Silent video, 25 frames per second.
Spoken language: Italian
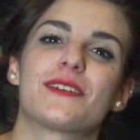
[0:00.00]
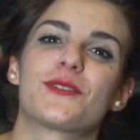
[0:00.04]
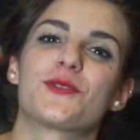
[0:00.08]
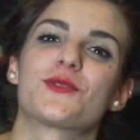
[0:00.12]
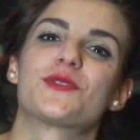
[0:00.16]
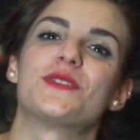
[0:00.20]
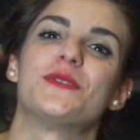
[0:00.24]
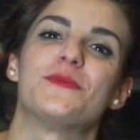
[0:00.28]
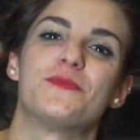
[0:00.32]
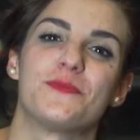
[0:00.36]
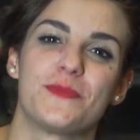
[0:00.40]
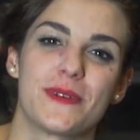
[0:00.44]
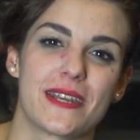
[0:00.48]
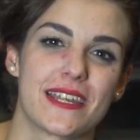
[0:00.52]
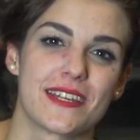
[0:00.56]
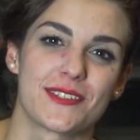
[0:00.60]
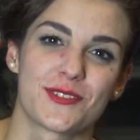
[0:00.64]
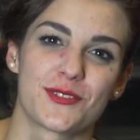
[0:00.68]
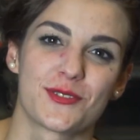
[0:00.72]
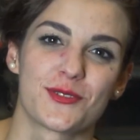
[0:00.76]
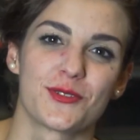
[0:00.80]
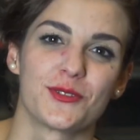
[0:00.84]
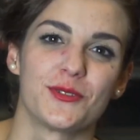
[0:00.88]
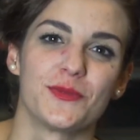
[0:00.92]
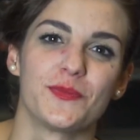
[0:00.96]
così
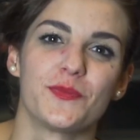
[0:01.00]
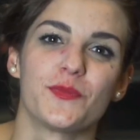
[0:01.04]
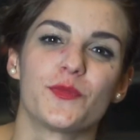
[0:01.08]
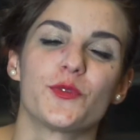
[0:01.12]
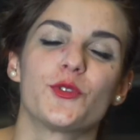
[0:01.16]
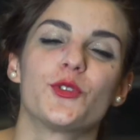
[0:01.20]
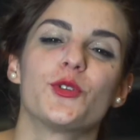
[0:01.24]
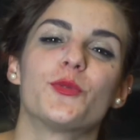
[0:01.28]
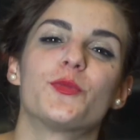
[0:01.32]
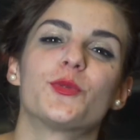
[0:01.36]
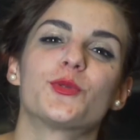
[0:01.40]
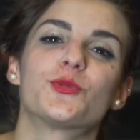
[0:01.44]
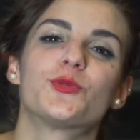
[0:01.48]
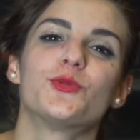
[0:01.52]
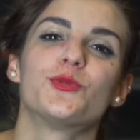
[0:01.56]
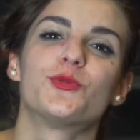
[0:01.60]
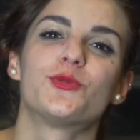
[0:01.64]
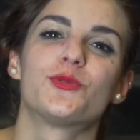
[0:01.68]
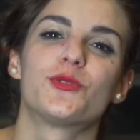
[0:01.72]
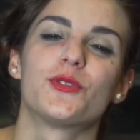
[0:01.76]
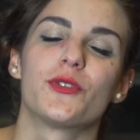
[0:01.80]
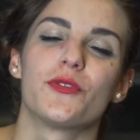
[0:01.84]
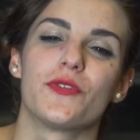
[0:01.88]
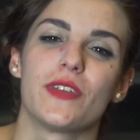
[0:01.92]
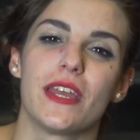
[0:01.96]
presto, dopo
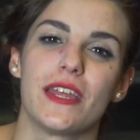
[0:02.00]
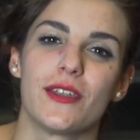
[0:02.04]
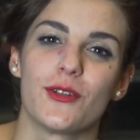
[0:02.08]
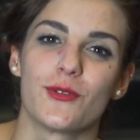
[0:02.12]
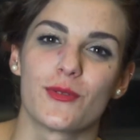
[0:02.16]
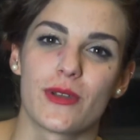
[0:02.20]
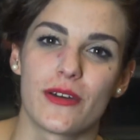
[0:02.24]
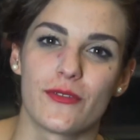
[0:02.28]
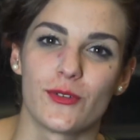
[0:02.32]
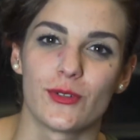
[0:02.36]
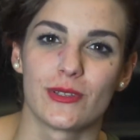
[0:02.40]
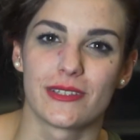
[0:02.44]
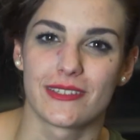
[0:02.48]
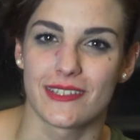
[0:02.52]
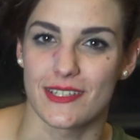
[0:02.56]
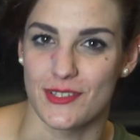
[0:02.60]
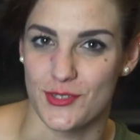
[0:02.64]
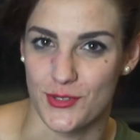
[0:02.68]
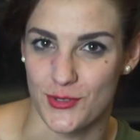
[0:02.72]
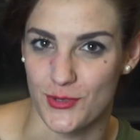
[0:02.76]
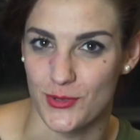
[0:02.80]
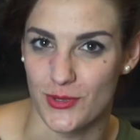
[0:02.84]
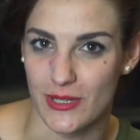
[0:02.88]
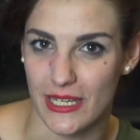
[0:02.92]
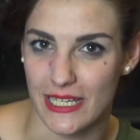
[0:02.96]
tutto viene una volta
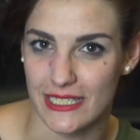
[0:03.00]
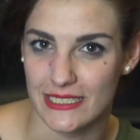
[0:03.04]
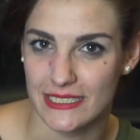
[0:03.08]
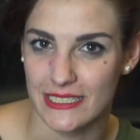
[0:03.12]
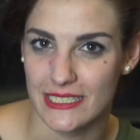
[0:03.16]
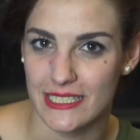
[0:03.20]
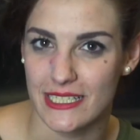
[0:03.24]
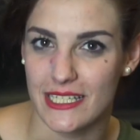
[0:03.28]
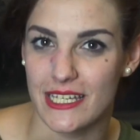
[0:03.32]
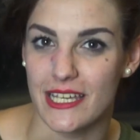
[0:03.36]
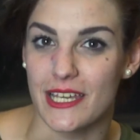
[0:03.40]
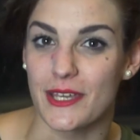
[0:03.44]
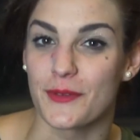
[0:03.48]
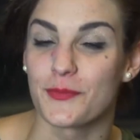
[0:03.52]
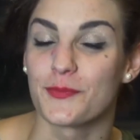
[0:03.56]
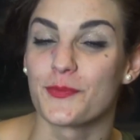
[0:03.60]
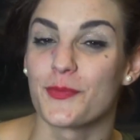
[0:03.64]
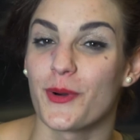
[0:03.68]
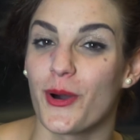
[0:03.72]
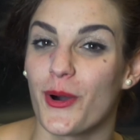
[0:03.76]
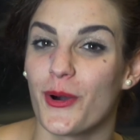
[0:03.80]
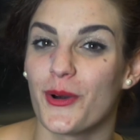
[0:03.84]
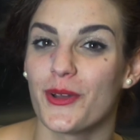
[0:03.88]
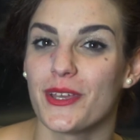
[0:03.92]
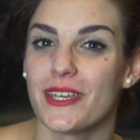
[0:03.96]
sola. E
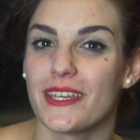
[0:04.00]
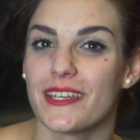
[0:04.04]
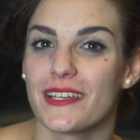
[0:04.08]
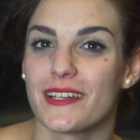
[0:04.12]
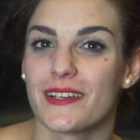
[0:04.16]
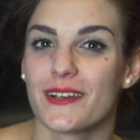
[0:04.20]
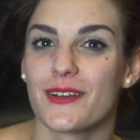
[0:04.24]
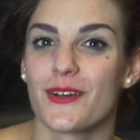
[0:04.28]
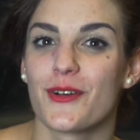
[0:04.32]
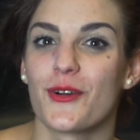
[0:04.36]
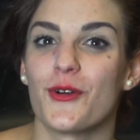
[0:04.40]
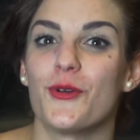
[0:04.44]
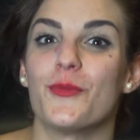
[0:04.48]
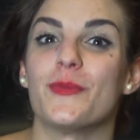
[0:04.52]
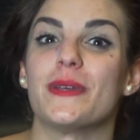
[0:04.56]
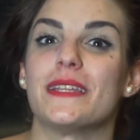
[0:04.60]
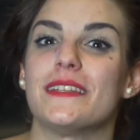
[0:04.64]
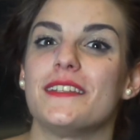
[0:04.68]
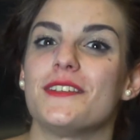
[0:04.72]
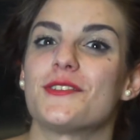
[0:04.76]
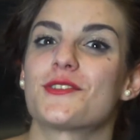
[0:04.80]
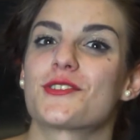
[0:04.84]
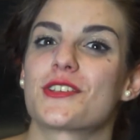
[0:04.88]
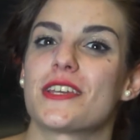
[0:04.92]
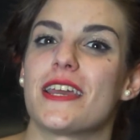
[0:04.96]
poi, come
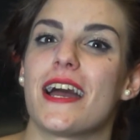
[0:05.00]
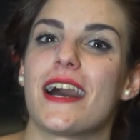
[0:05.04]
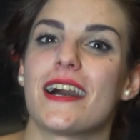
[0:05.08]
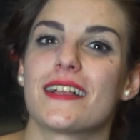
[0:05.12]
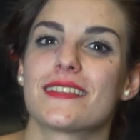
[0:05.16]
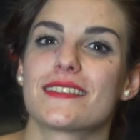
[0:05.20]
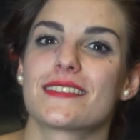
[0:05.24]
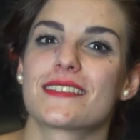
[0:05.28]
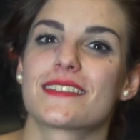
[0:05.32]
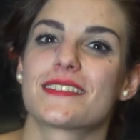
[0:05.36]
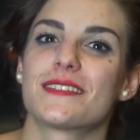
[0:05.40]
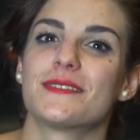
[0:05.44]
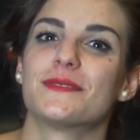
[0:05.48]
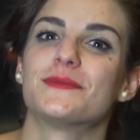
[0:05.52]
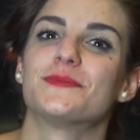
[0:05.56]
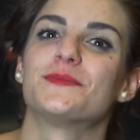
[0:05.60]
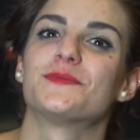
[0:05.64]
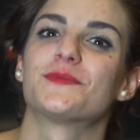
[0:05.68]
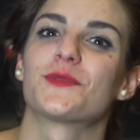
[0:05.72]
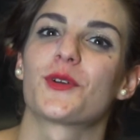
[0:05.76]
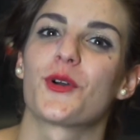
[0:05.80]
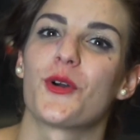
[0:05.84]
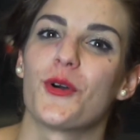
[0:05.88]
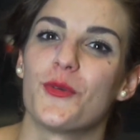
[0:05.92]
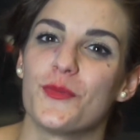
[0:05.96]
dice Hans,
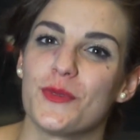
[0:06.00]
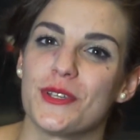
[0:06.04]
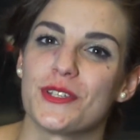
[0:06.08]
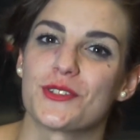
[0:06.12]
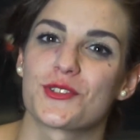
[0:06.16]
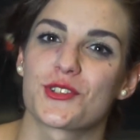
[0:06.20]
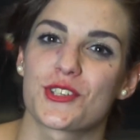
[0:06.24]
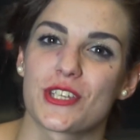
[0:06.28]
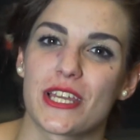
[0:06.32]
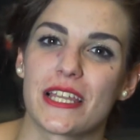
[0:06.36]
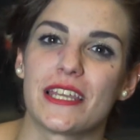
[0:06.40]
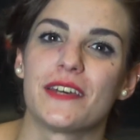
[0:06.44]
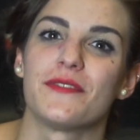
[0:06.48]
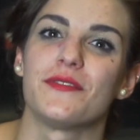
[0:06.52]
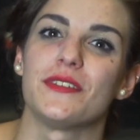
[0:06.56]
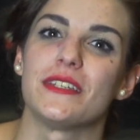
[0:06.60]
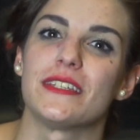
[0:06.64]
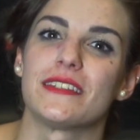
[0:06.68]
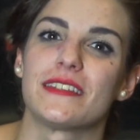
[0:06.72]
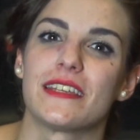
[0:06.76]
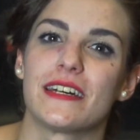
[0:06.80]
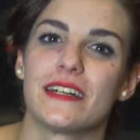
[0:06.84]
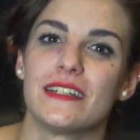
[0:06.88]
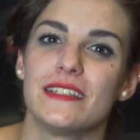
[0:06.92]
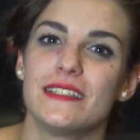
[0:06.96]
comincia la
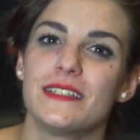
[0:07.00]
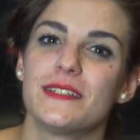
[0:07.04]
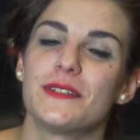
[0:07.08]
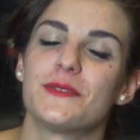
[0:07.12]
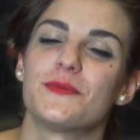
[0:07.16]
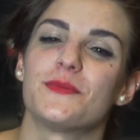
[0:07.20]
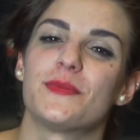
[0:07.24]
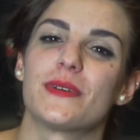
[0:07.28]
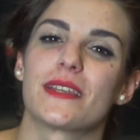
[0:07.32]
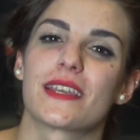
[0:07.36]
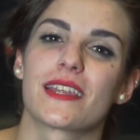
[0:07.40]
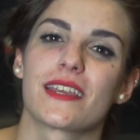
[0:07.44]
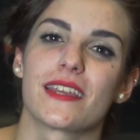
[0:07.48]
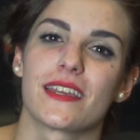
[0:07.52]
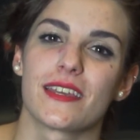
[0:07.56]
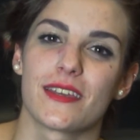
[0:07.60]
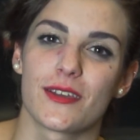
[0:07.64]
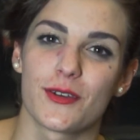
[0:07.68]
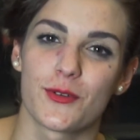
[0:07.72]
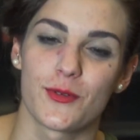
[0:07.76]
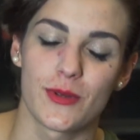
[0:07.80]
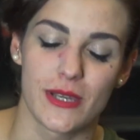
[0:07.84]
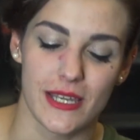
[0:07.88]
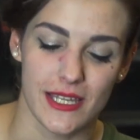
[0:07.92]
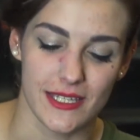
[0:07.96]
vita,
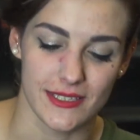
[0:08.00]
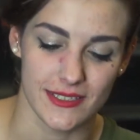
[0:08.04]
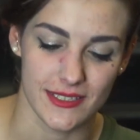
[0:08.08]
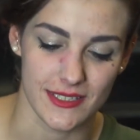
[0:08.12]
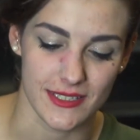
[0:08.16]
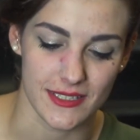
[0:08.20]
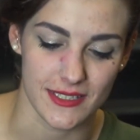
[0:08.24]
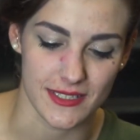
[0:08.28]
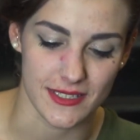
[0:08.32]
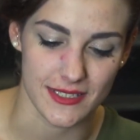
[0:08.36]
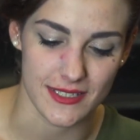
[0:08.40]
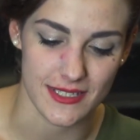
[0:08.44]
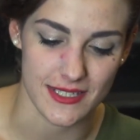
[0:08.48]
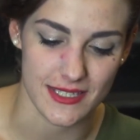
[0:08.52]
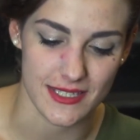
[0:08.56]
perché quella di, di